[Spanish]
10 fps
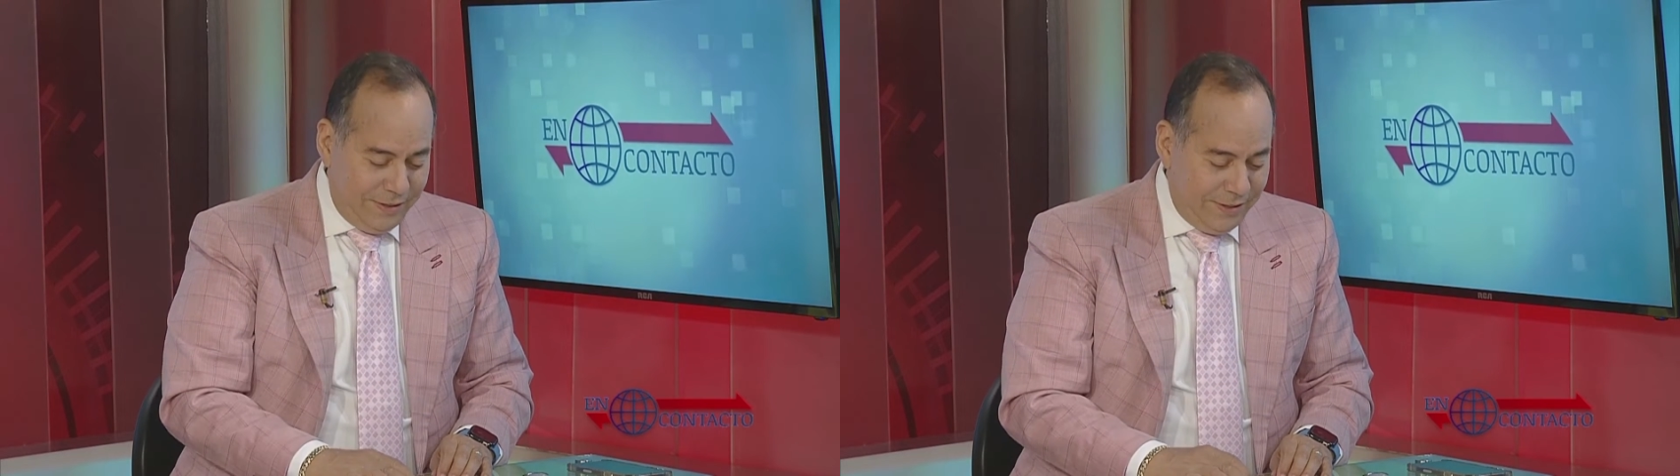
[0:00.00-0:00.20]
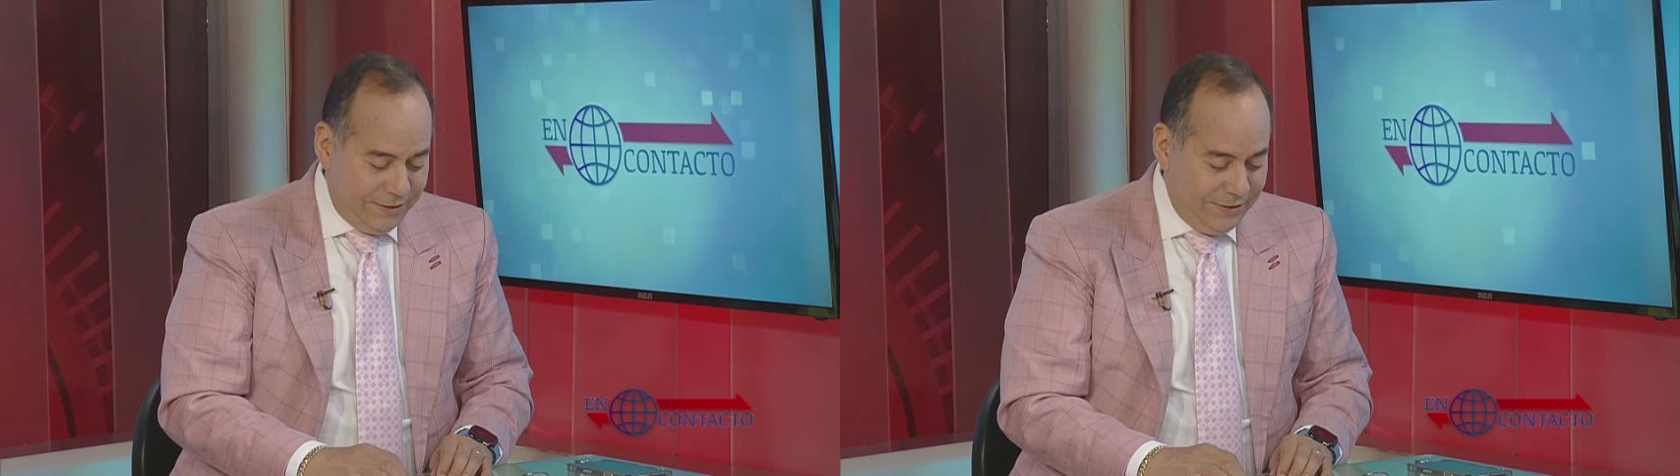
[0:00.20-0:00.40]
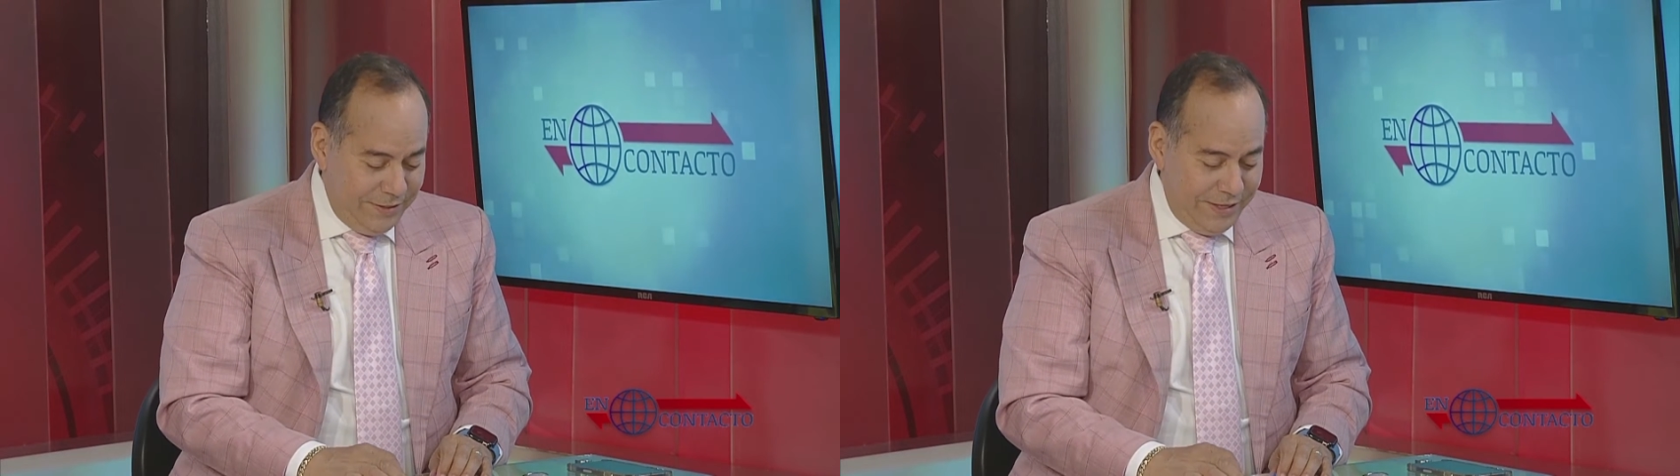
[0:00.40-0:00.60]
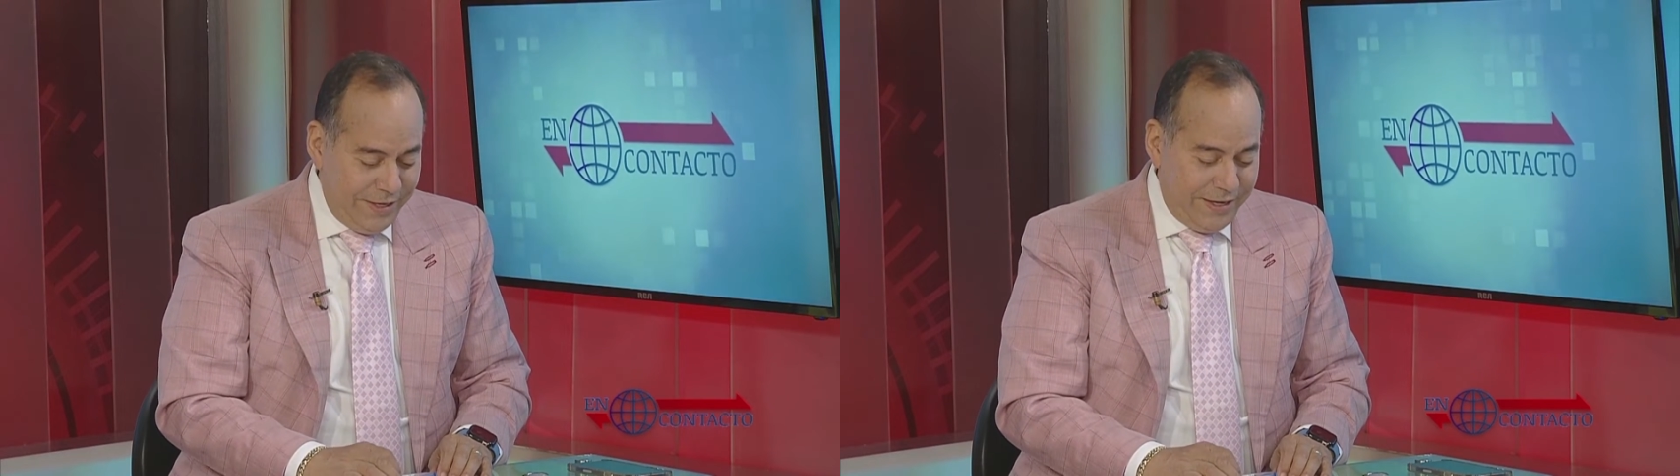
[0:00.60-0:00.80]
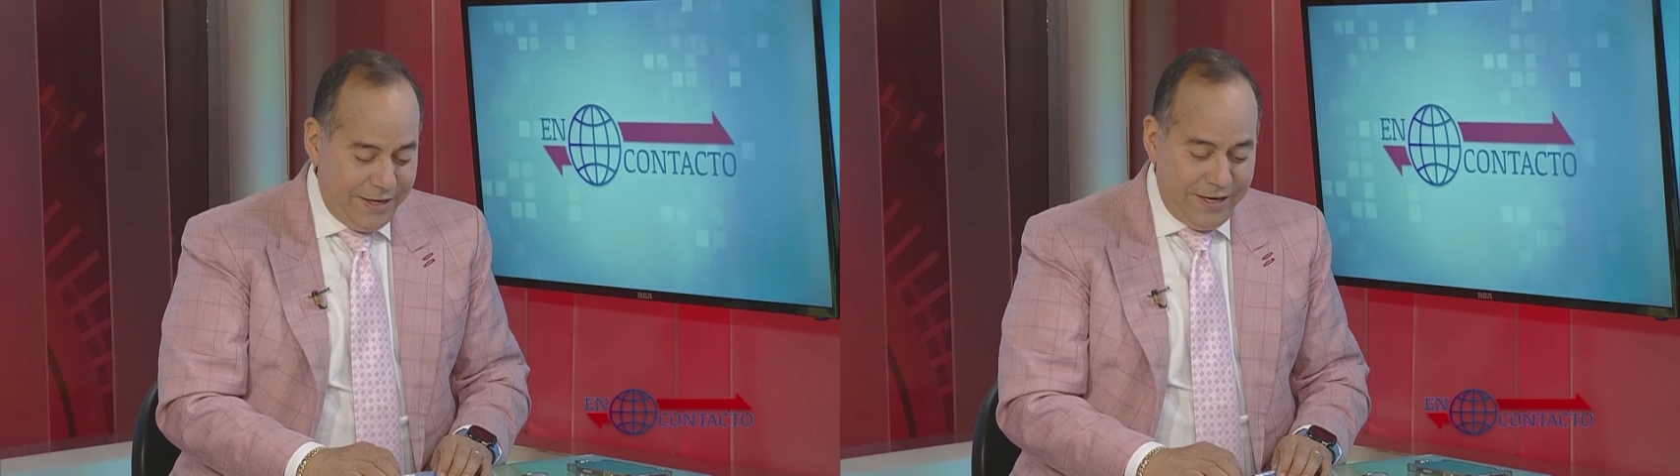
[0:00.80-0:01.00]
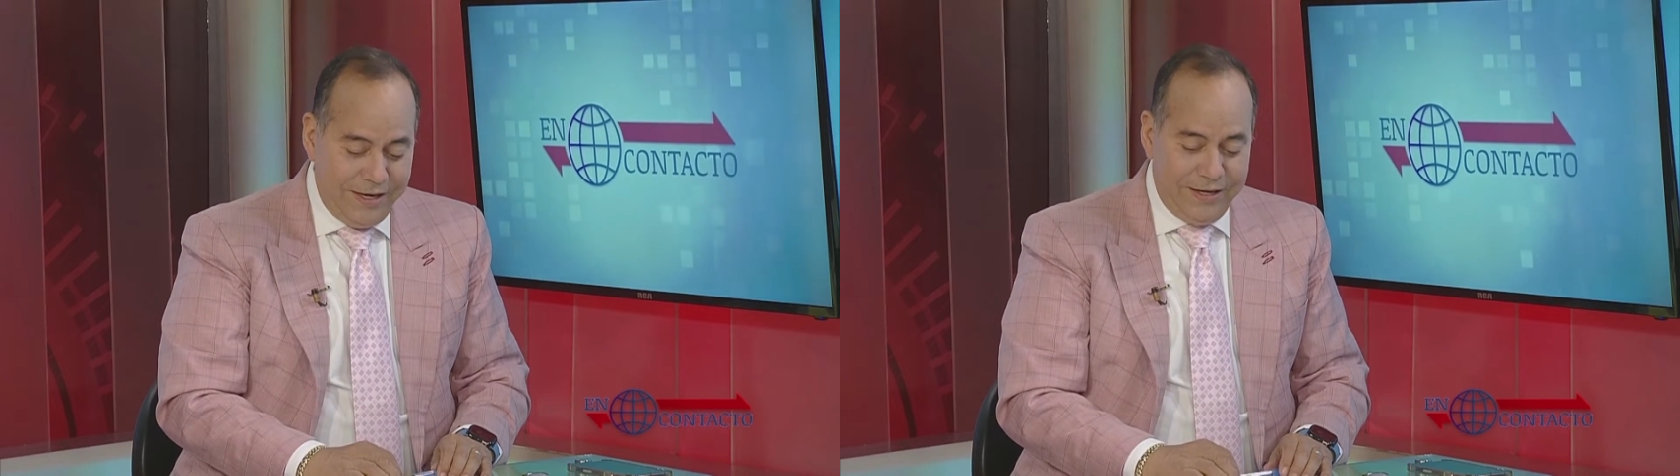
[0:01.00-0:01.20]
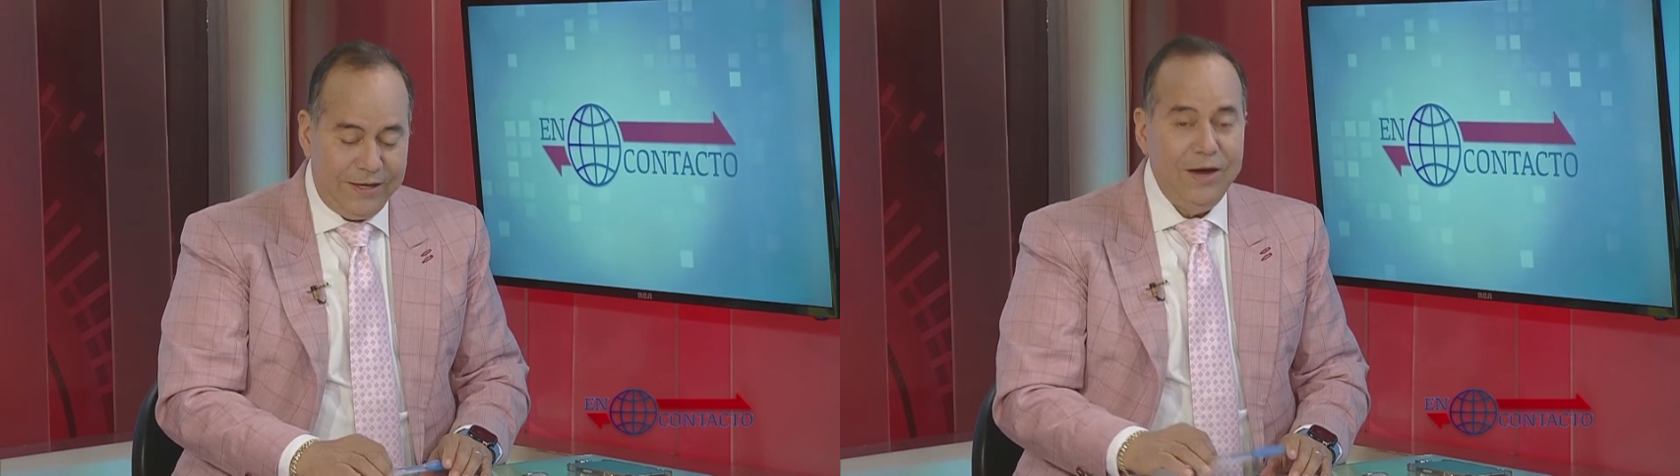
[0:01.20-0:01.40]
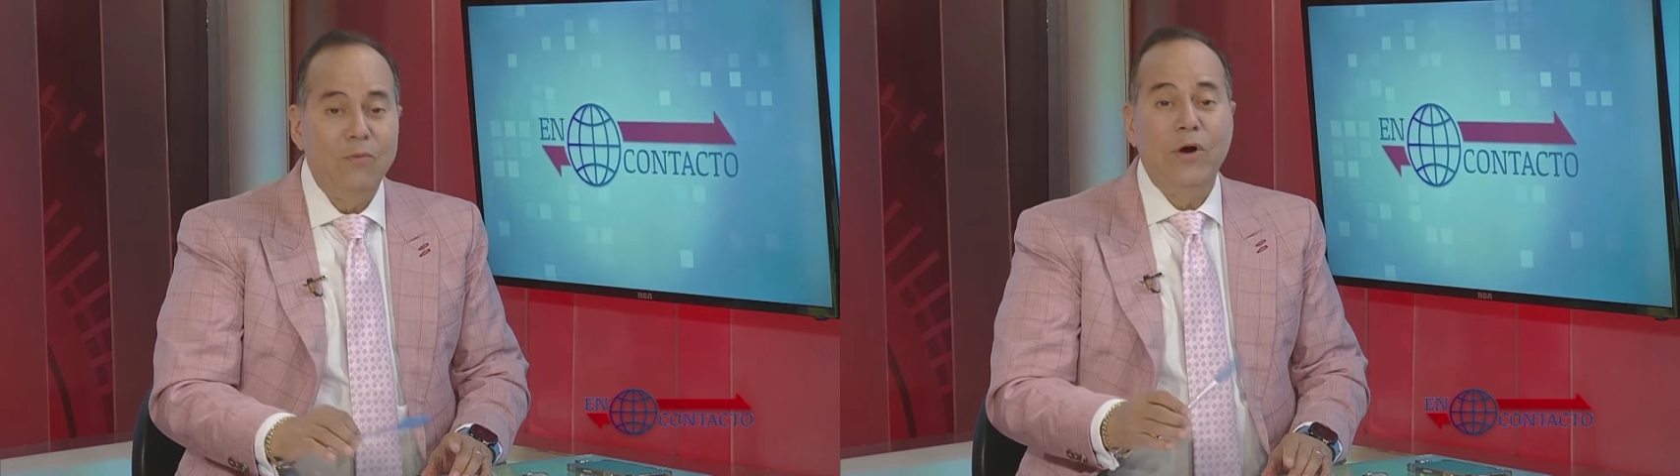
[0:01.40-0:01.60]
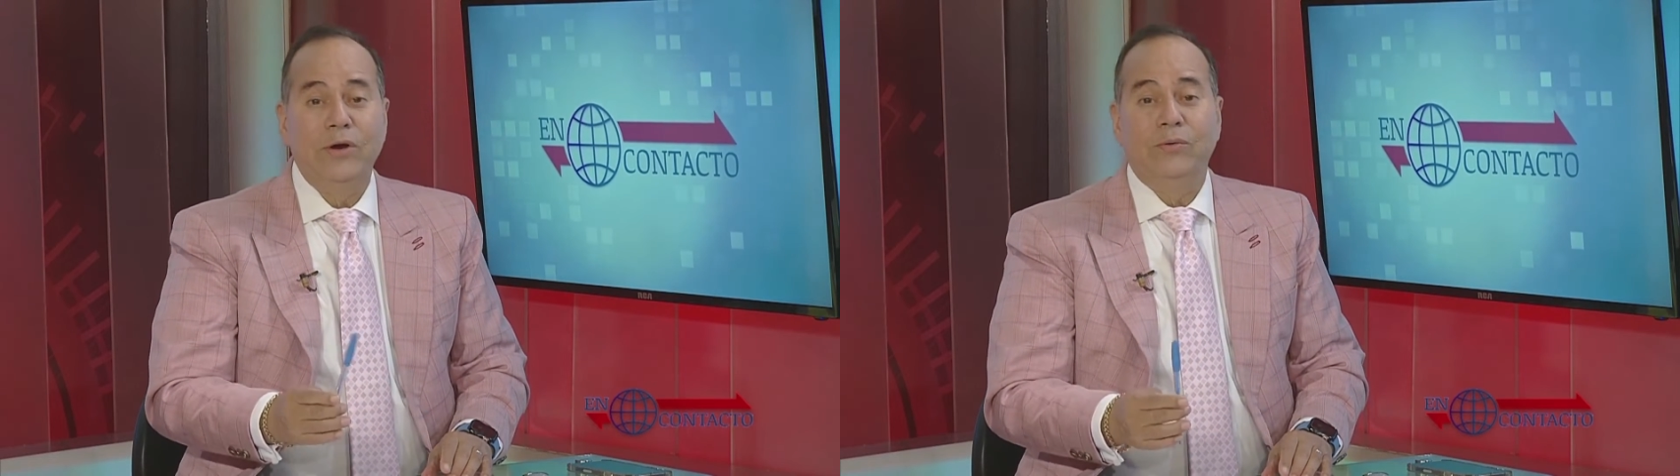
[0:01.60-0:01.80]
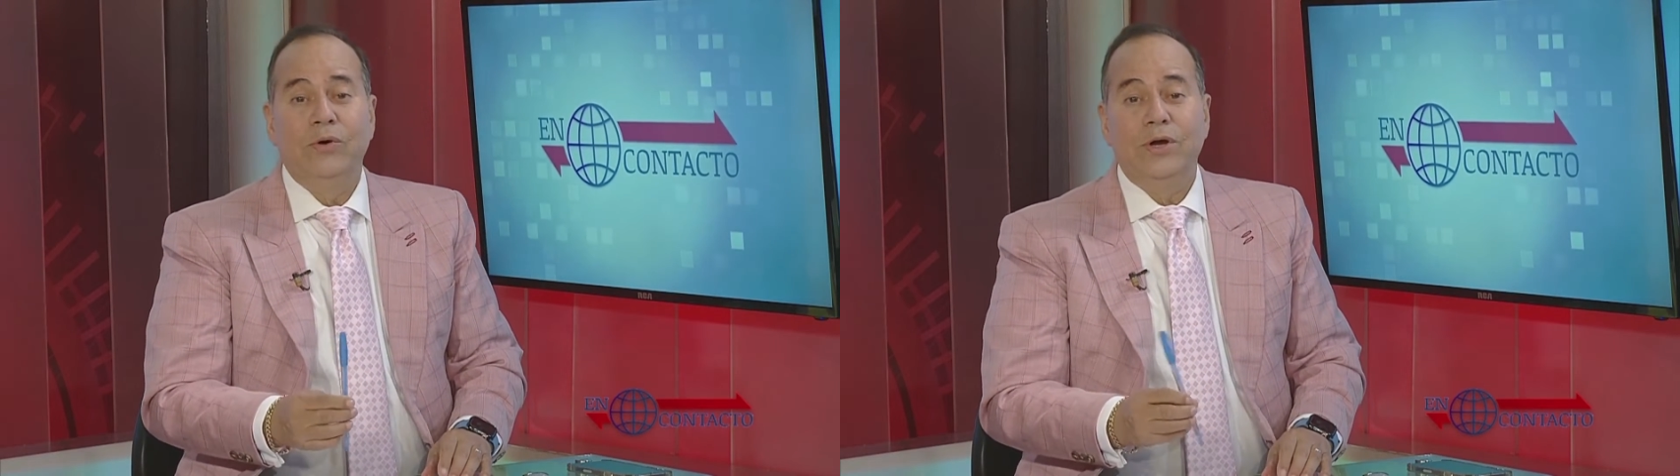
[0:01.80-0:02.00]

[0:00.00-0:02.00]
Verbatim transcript: Así es que qué bueno,